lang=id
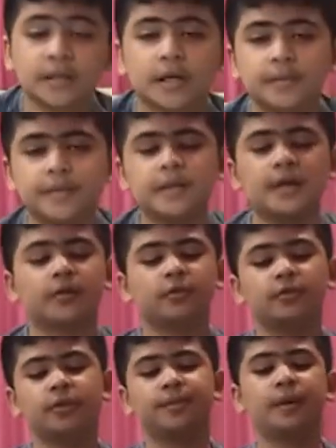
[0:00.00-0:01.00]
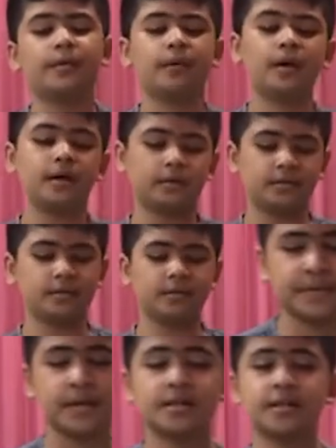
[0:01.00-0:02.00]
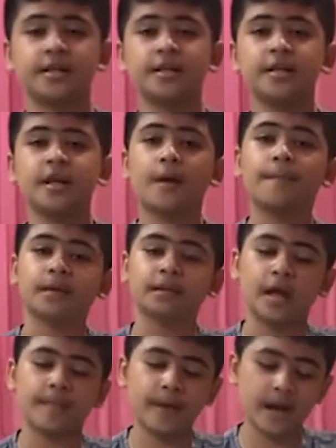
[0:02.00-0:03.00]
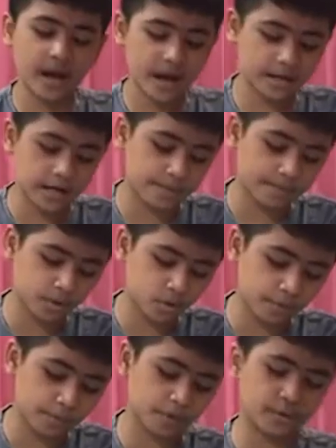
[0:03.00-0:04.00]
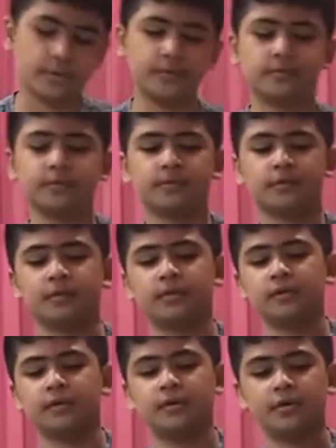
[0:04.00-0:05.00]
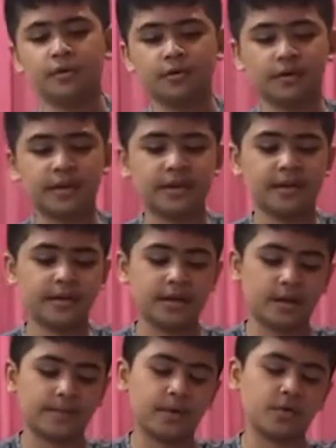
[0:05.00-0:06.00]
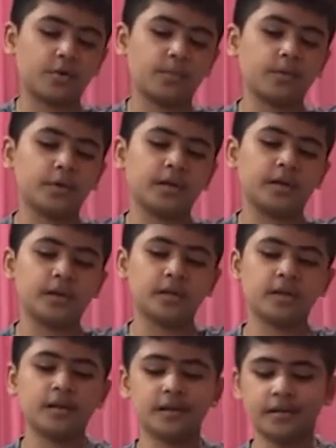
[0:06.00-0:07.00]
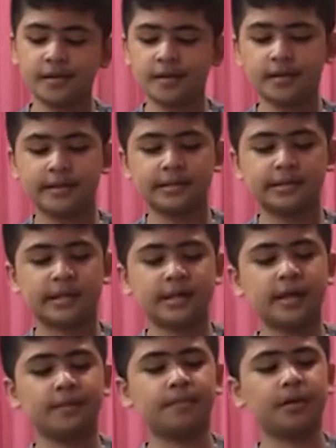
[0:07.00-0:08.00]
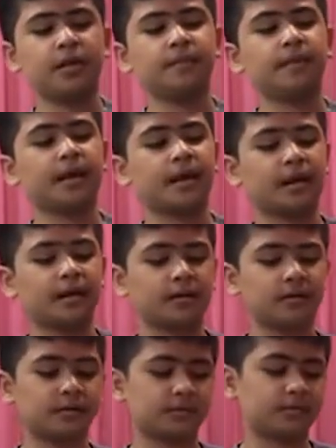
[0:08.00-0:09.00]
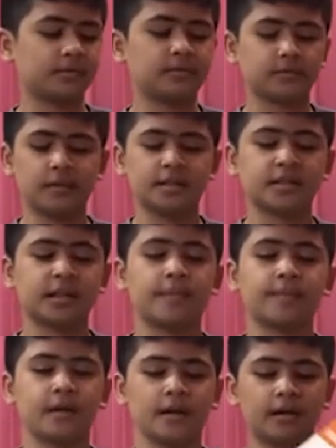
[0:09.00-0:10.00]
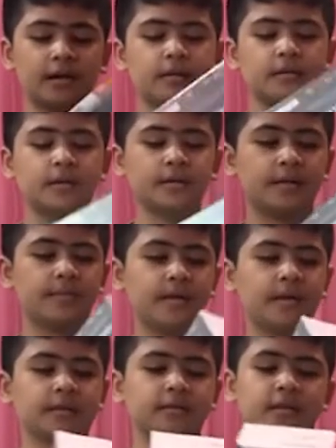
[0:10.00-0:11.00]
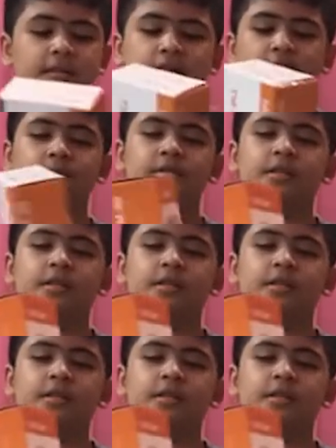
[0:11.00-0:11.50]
terlebih dahulu di bawah jadi yang pertama ada mikrofon oke yang mikrofon ini saya beli merek testcam ya ada merek testcam di